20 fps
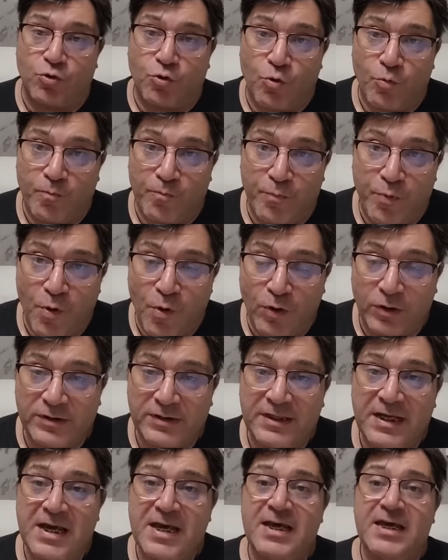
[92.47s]

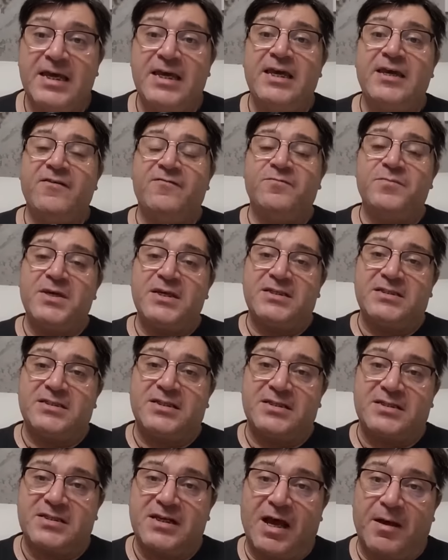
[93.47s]
купон и
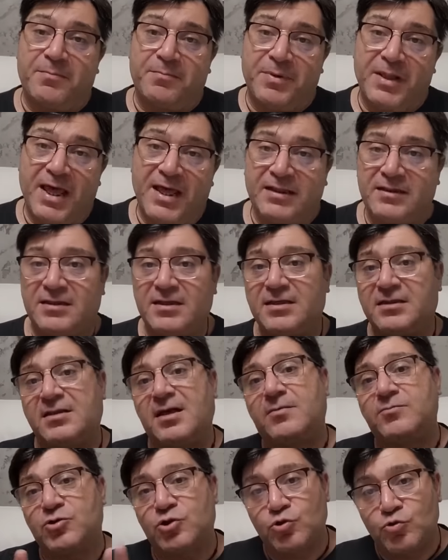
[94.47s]
вместе с оплатой,
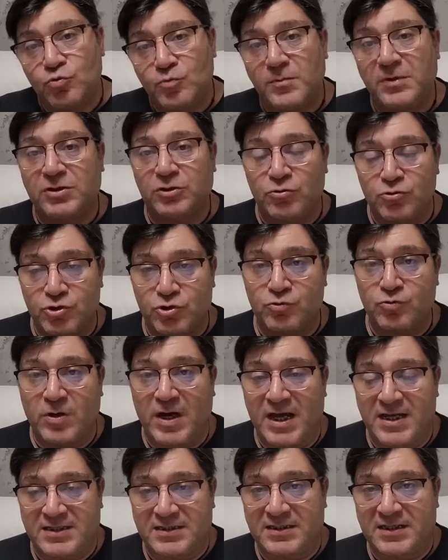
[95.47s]
там сумма тоже
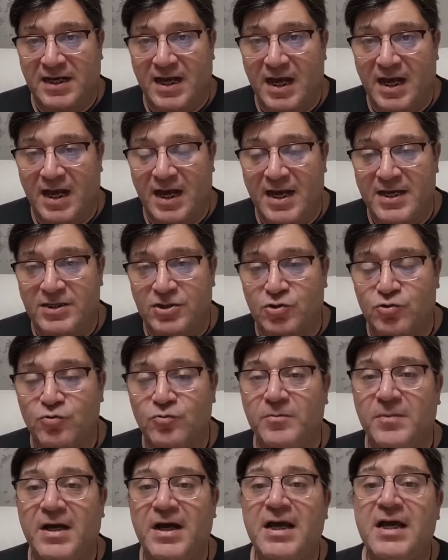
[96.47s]
указана, какая
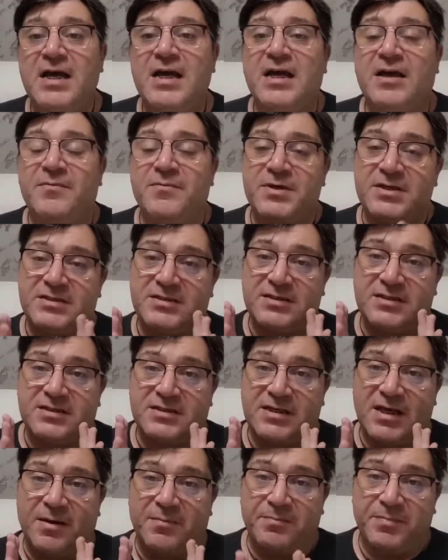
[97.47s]
сумма, вместе
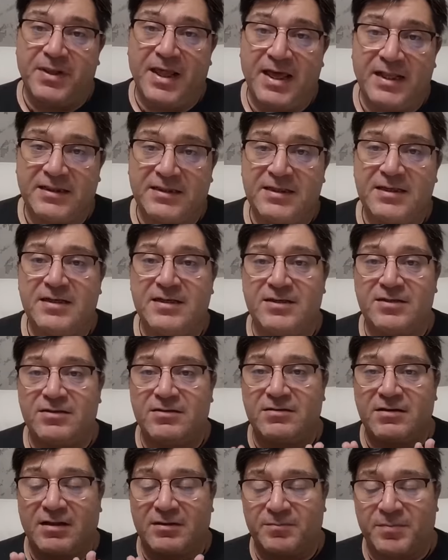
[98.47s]
с
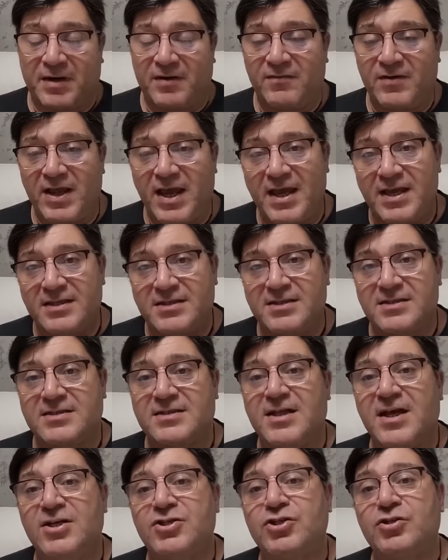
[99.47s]
оплатой отправляете,
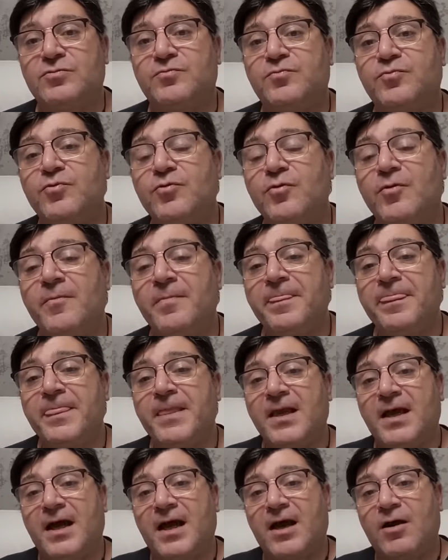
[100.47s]
значит, по
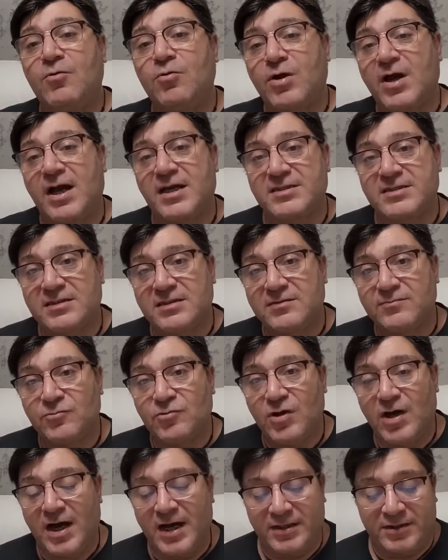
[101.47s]
а,
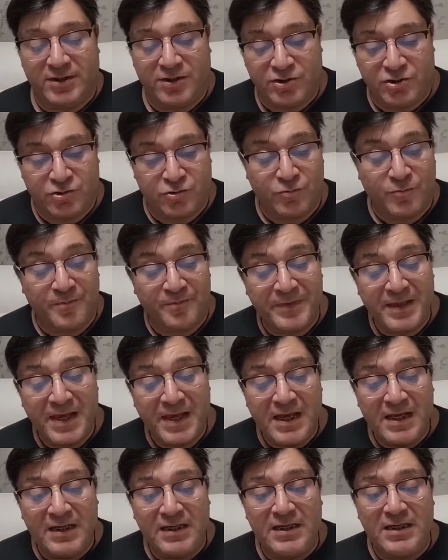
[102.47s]
указанному адресу.
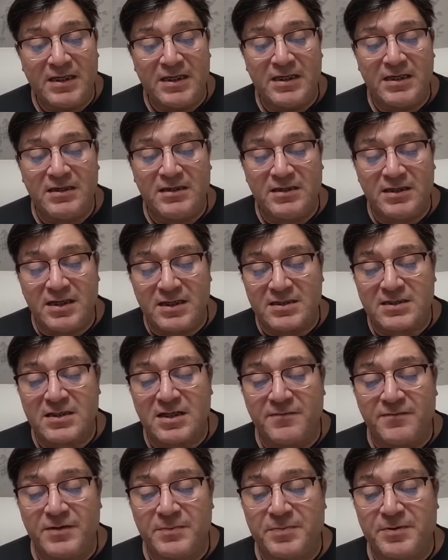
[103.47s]
И
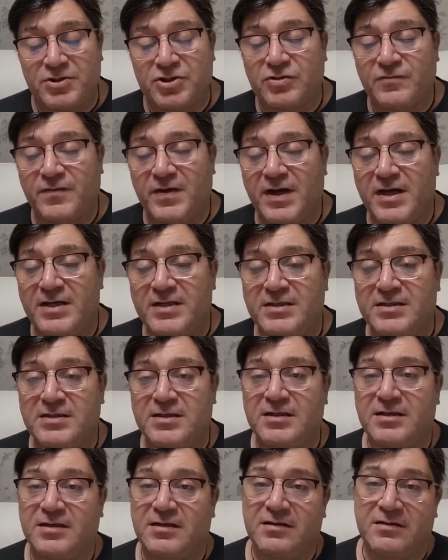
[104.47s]
если вы
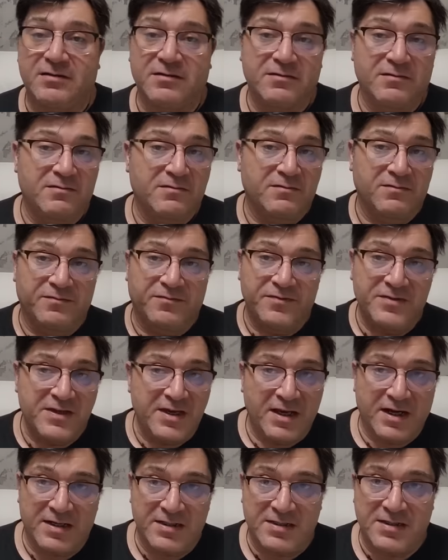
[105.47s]
проживаете
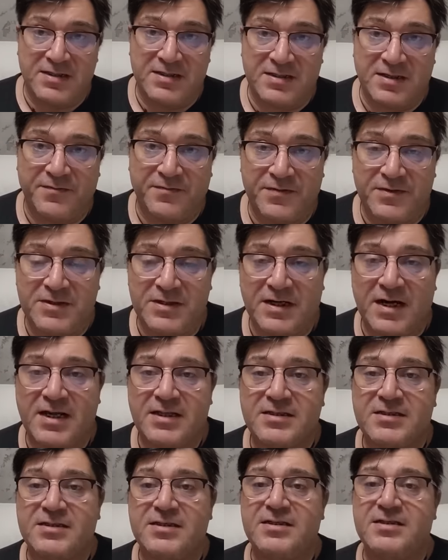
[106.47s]
вне Российской
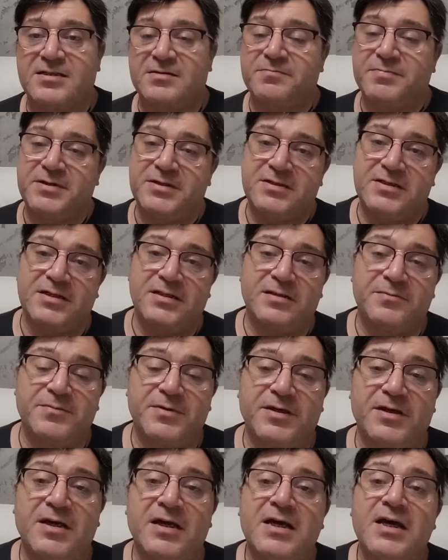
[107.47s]
Федерации, за
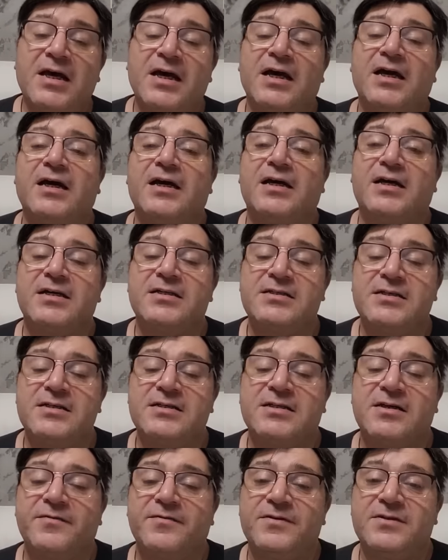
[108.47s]
пределами а,
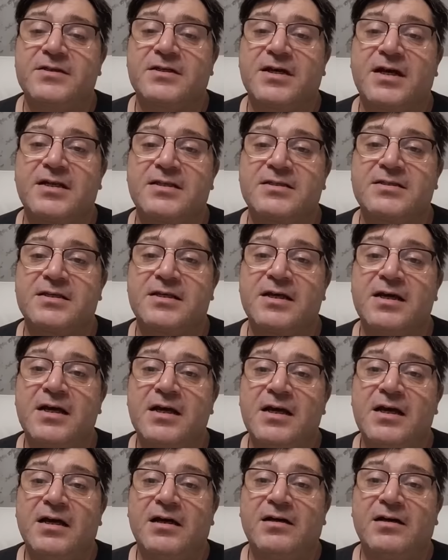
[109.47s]
Российской Федерации,
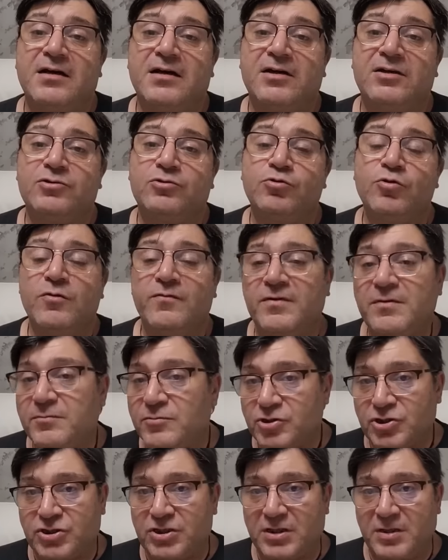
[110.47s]
а, то вы
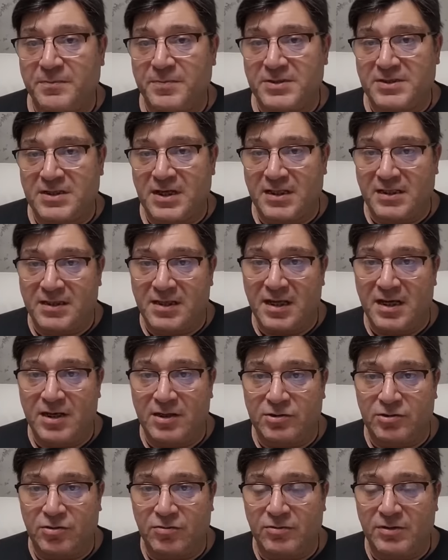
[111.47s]
можете написать на
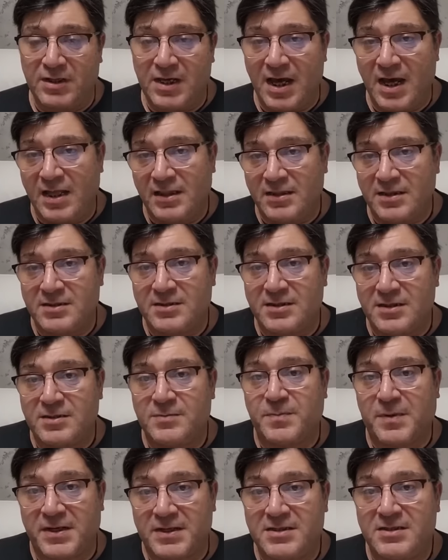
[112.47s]
электронный адрес и
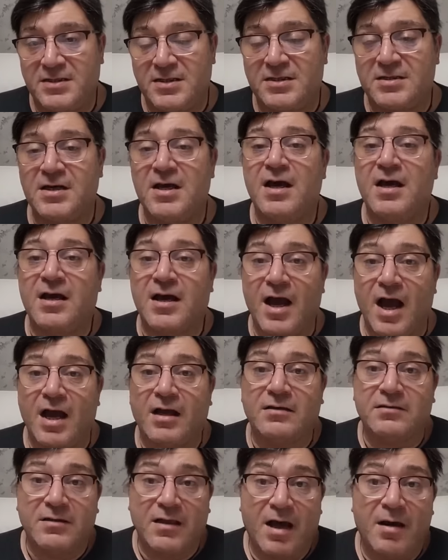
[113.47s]
спросить,
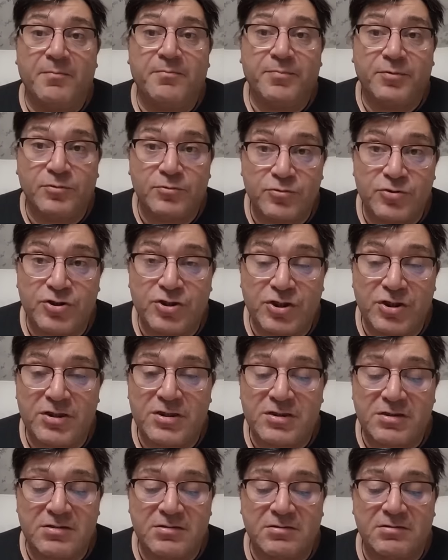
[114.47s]
как нам
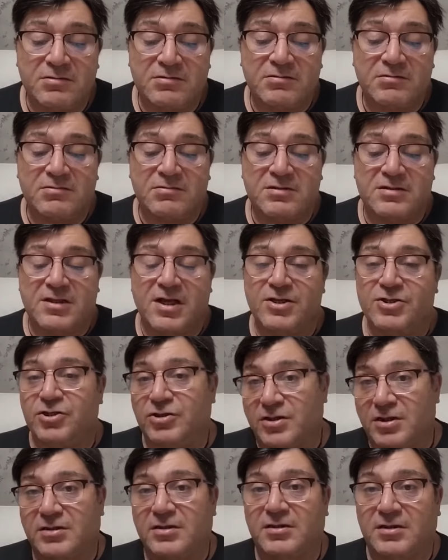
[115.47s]
получить, э,
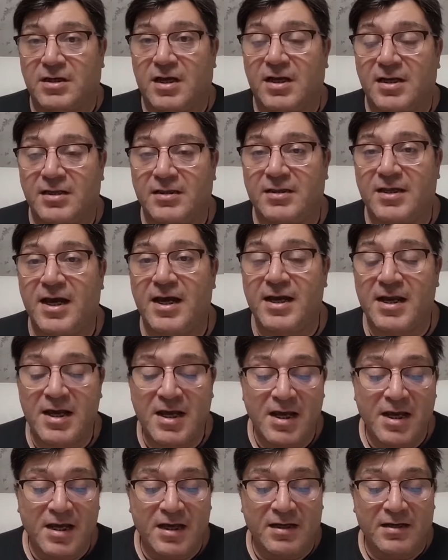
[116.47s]
значит, этот календарь
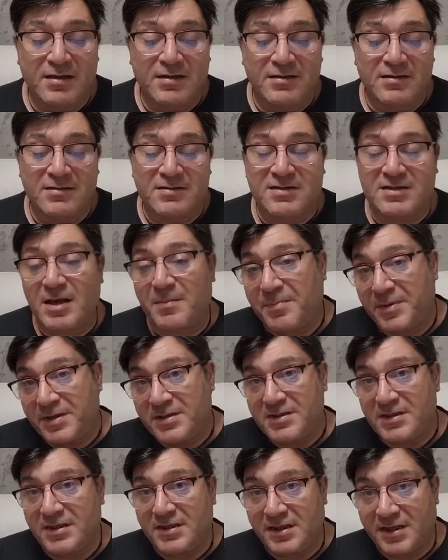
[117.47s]
э, за
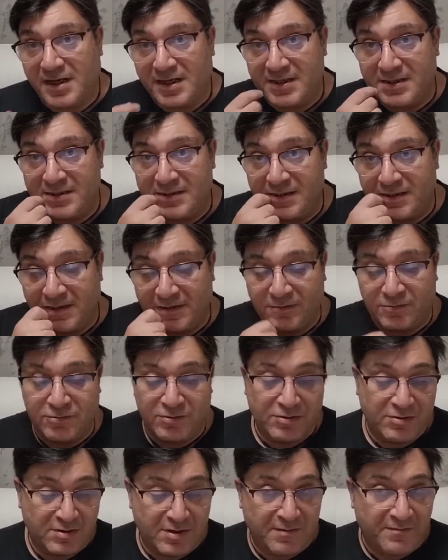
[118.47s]
пределы России, то
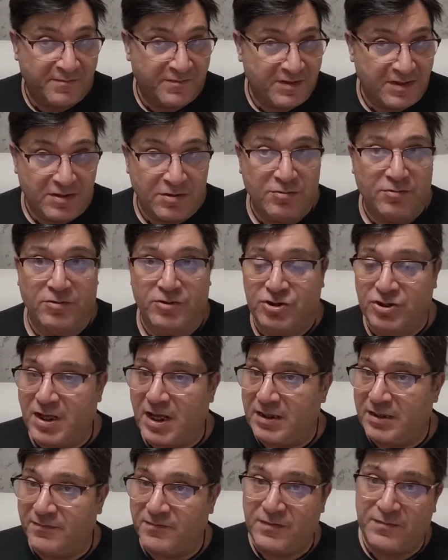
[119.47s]
есть там в Соединенные
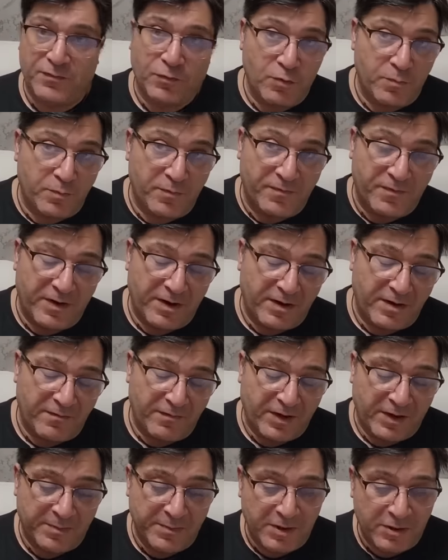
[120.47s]
Штаты, в Европу, в
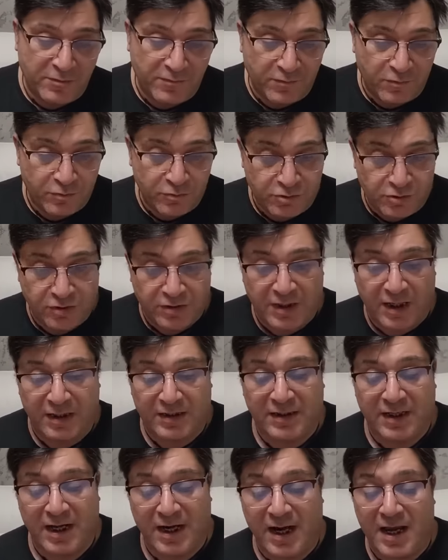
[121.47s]
Армению, в Грузию и так
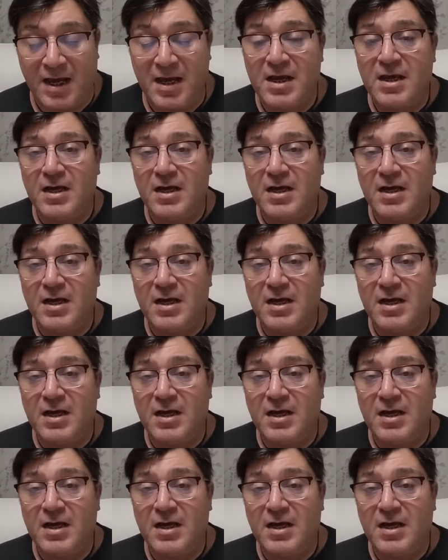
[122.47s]
далее.